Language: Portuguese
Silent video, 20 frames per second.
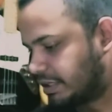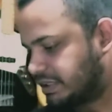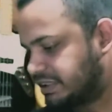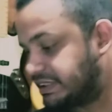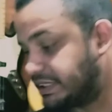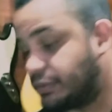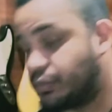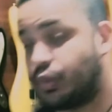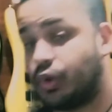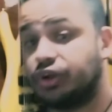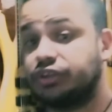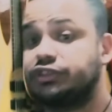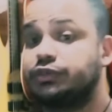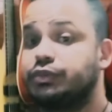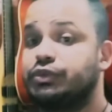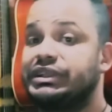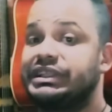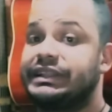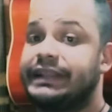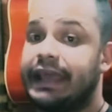Ser um
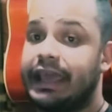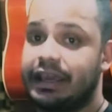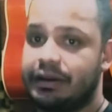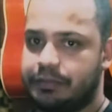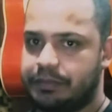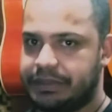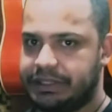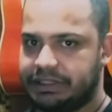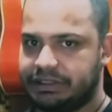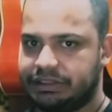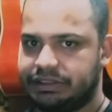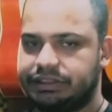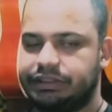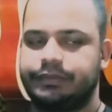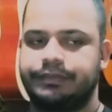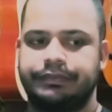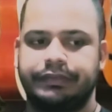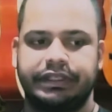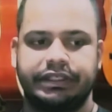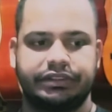ótimo
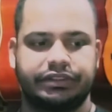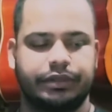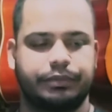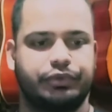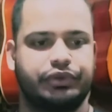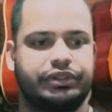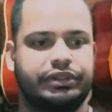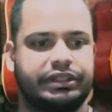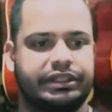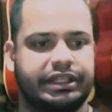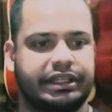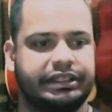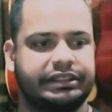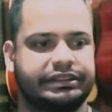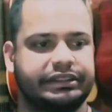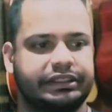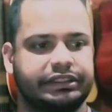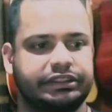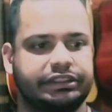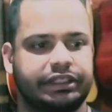intérprete. Isso é muito
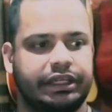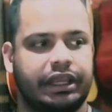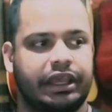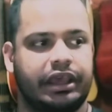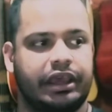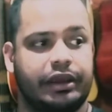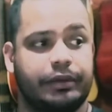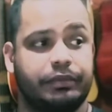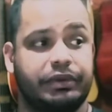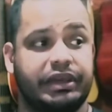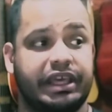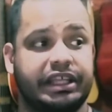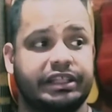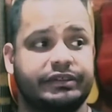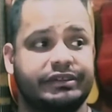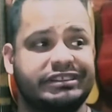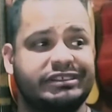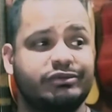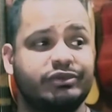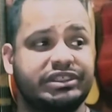interessante. Porque às
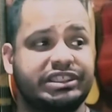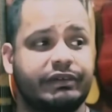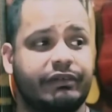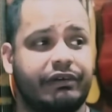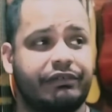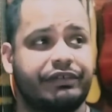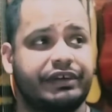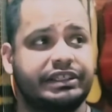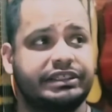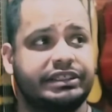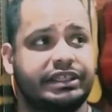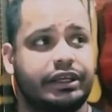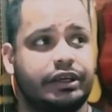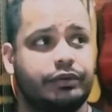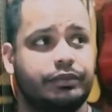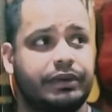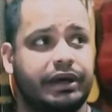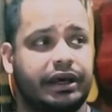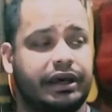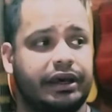vezes você vai fazer
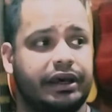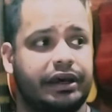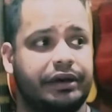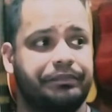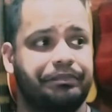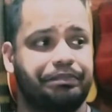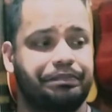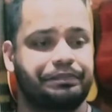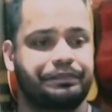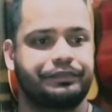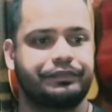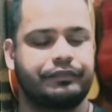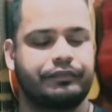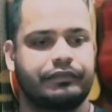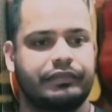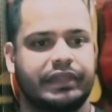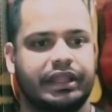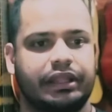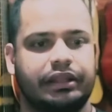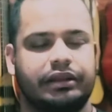uma.
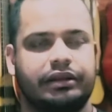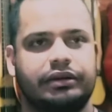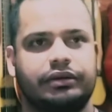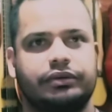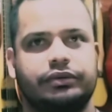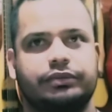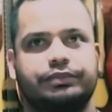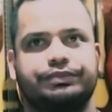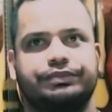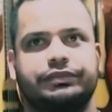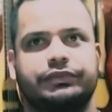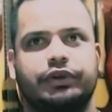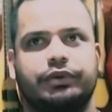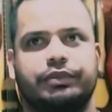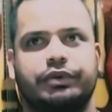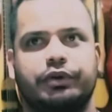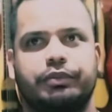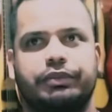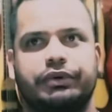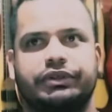
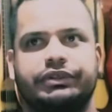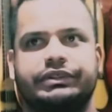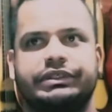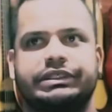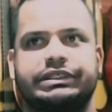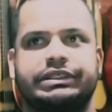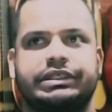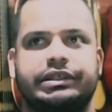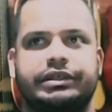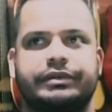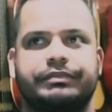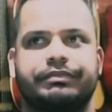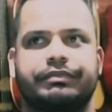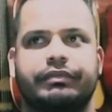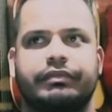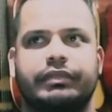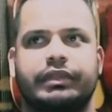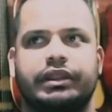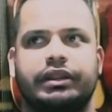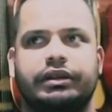Como que eu posso dizer?
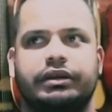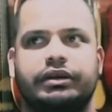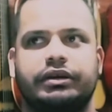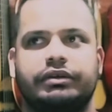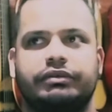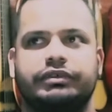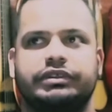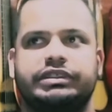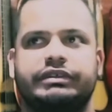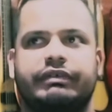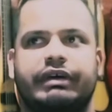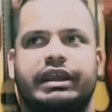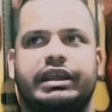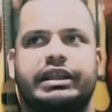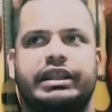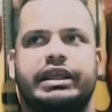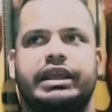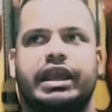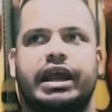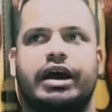Você vai
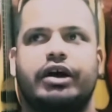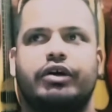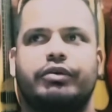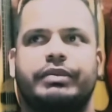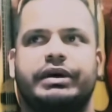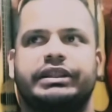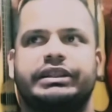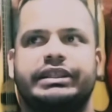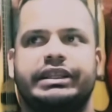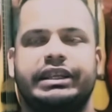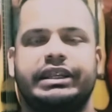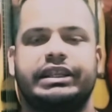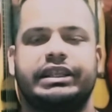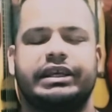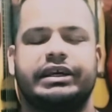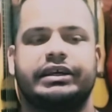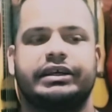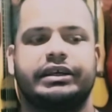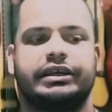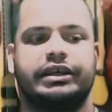criar uma
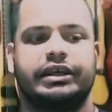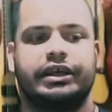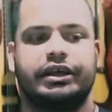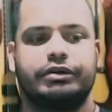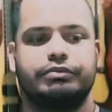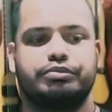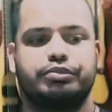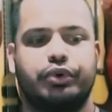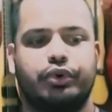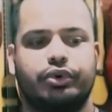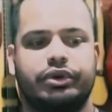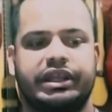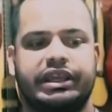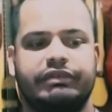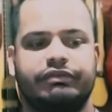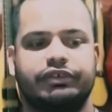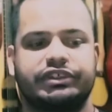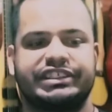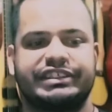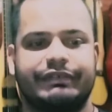trilha
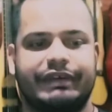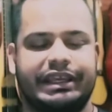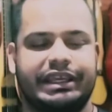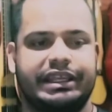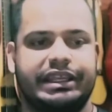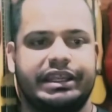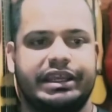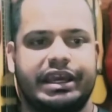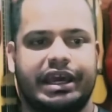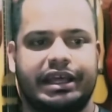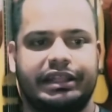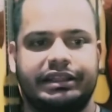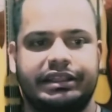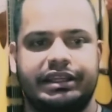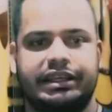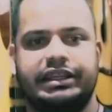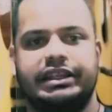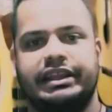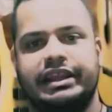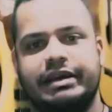Porém, você vai criar a
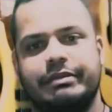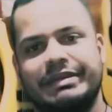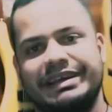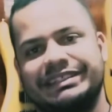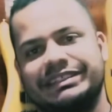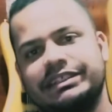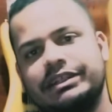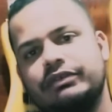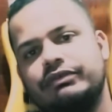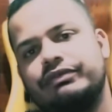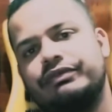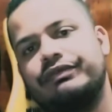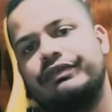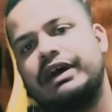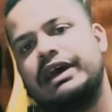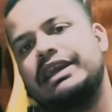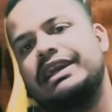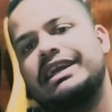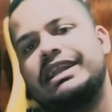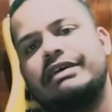trilha, mas não
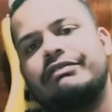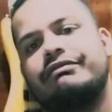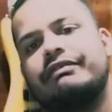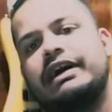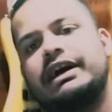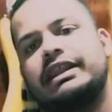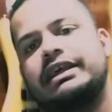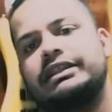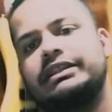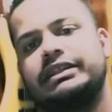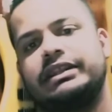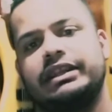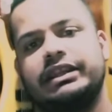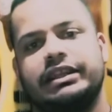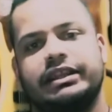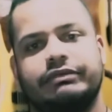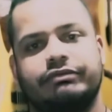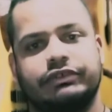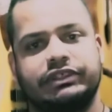vai gravar a trilha.